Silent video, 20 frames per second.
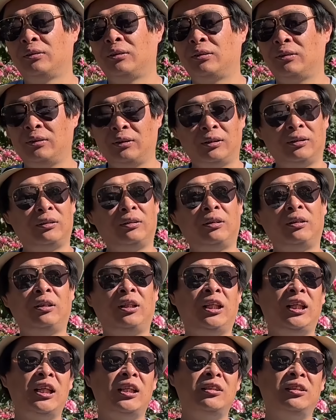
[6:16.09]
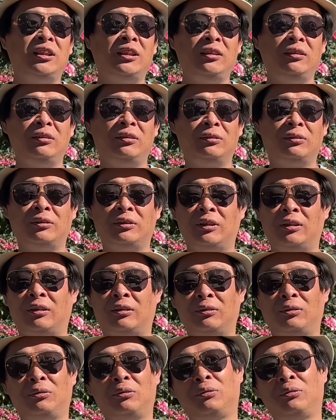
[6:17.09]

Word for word: 真的天性就是要